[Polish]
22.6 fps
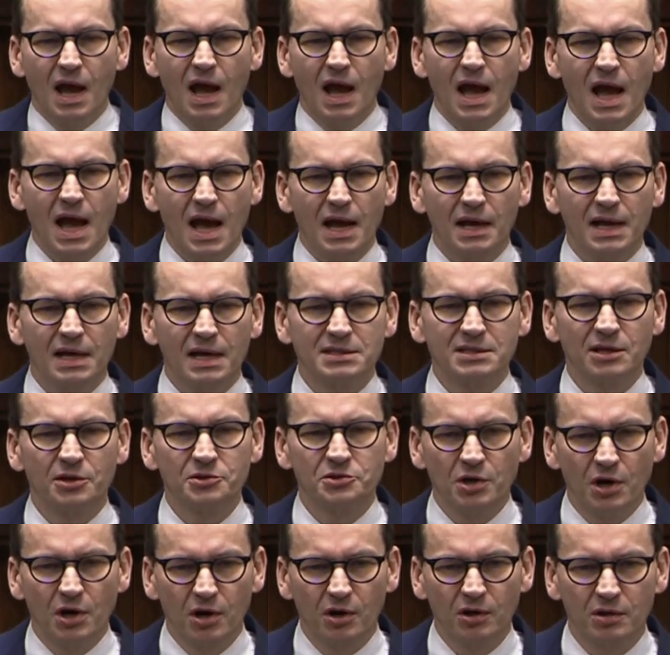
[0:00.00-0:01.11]
A
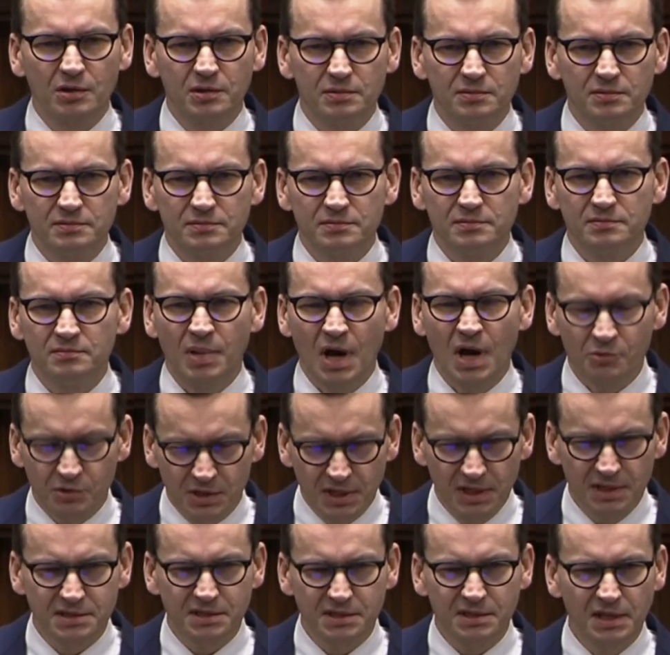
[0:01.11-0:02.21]
gazociąg
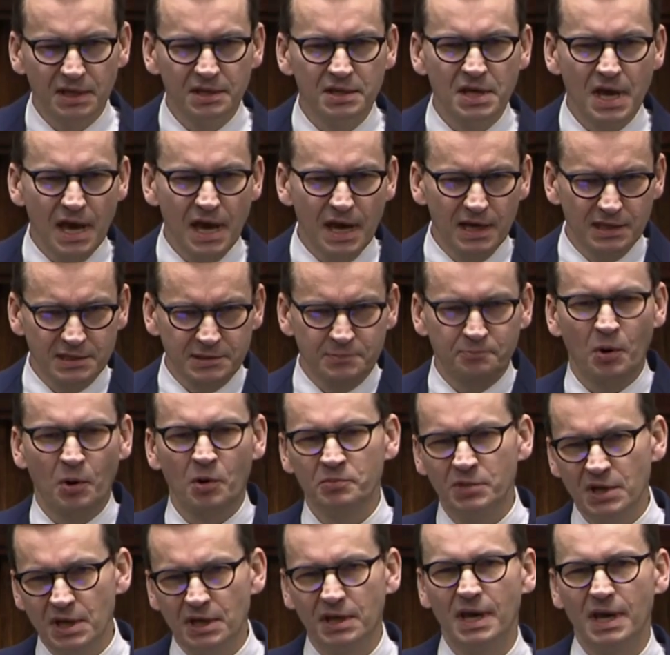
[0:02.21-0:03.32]
bałtycki nie jest
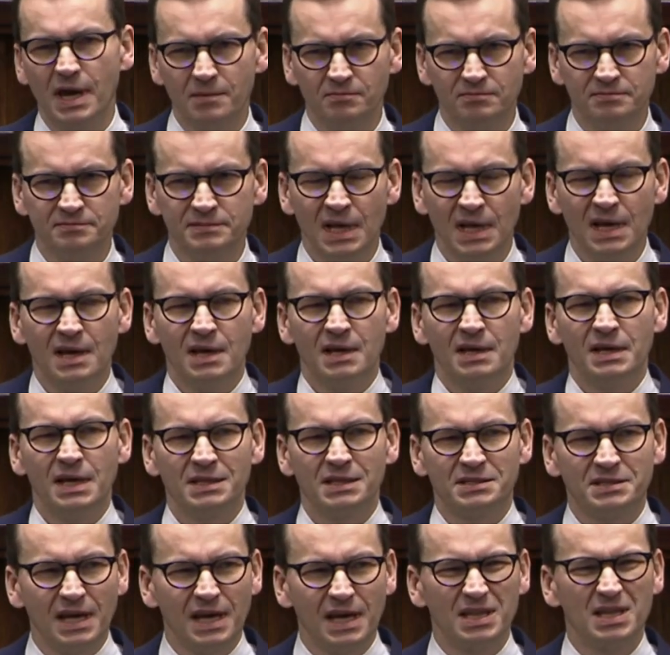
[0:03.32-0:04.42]
pomnikiem
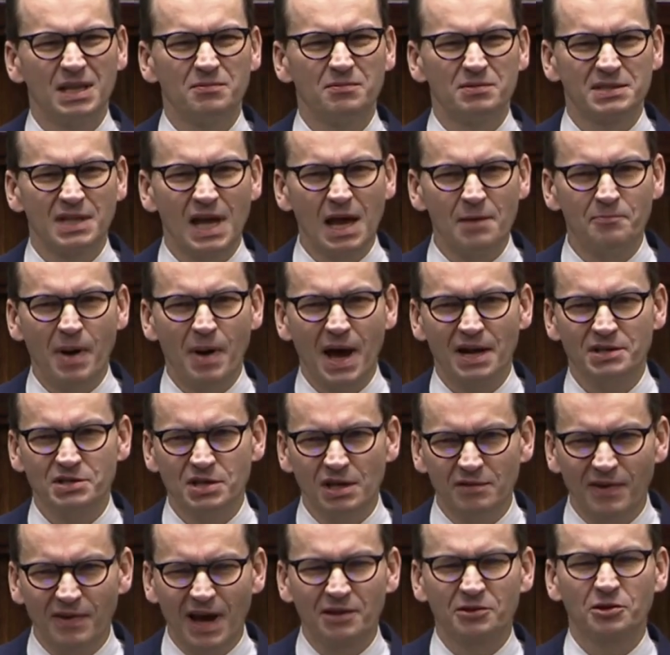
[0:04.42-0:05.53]
jest jednym z
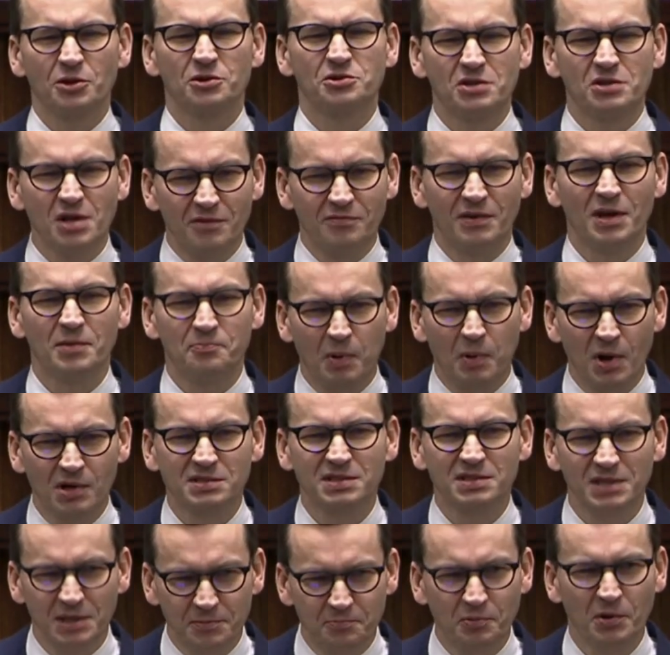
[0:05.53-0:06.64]
najbardziej wartościowych
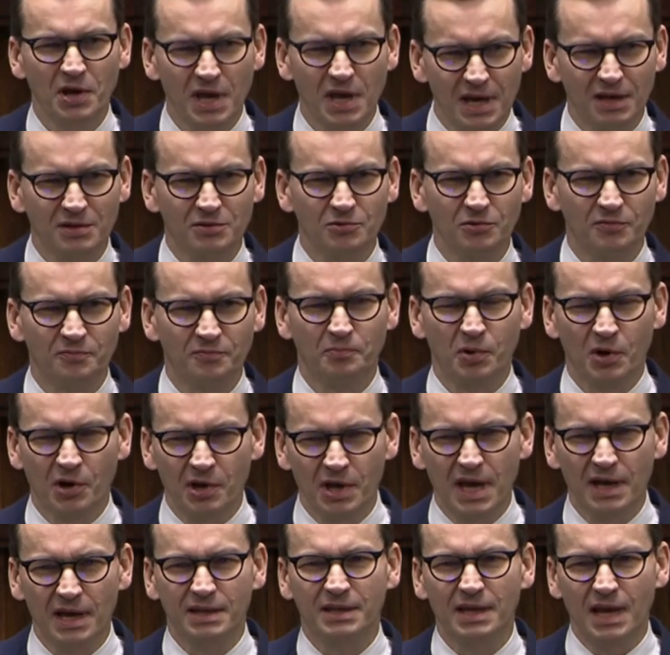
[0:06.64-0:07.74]
polskich projektów,
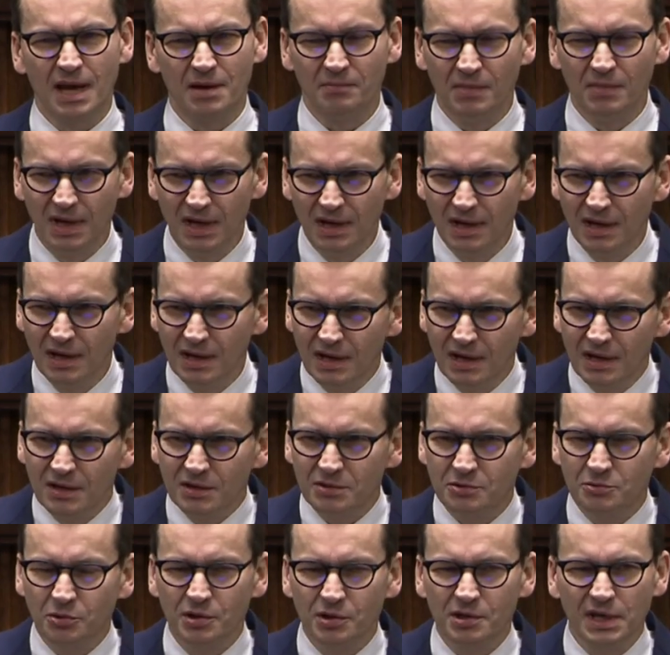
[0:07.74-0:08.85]
projektem,
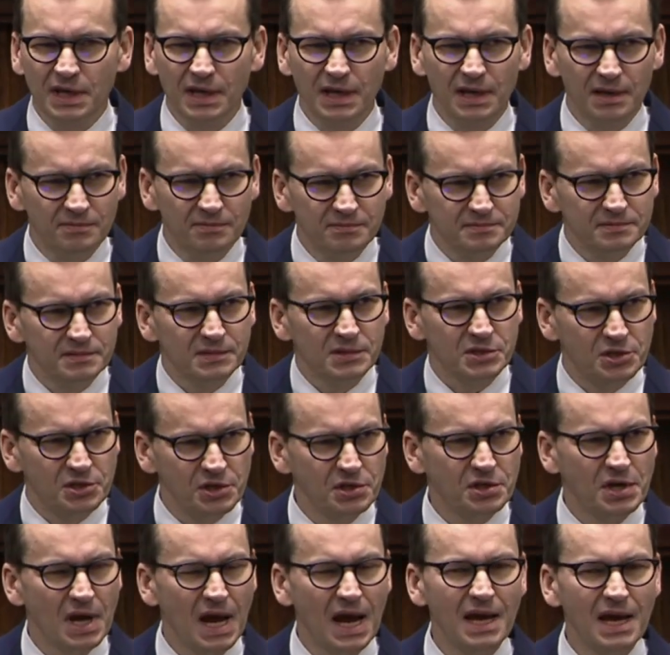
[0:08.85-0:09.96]
który
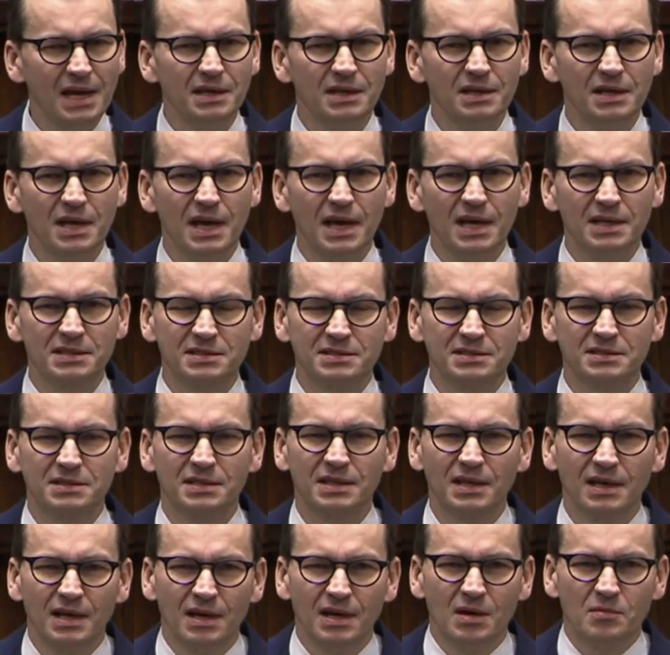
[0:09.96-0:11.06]
dzisiaj jest
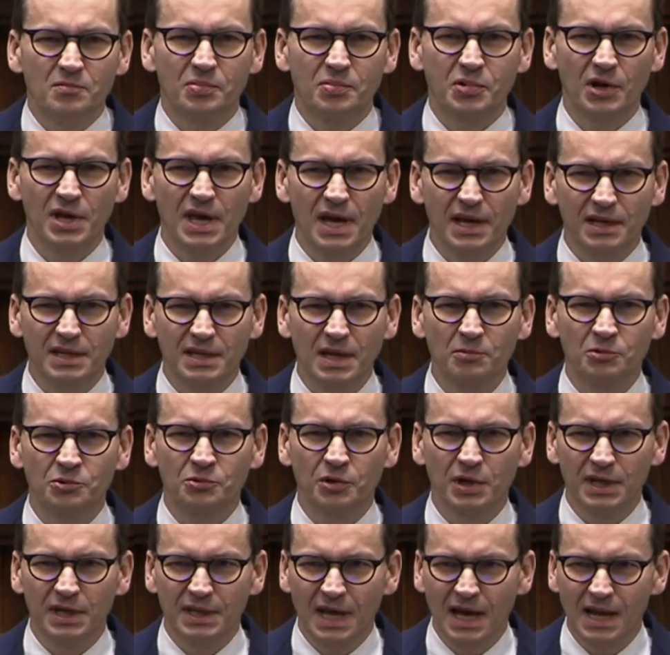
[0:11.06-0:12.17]
projektem,
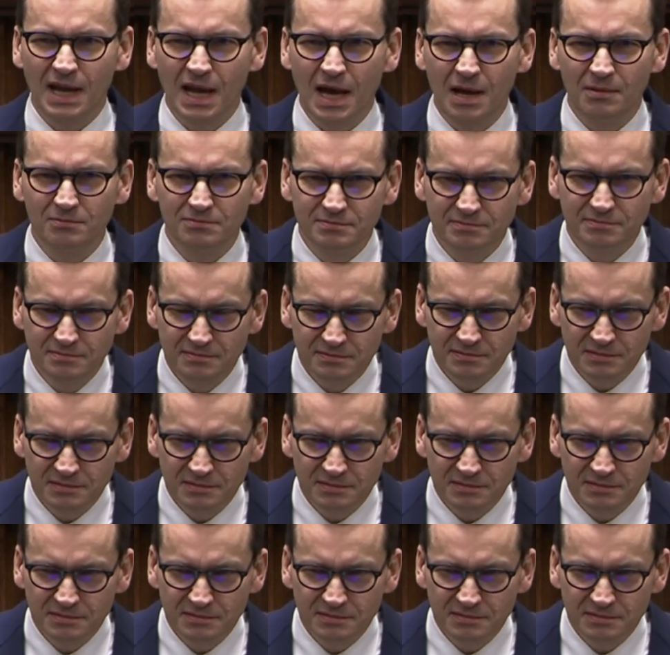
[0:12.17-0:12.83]
który da nam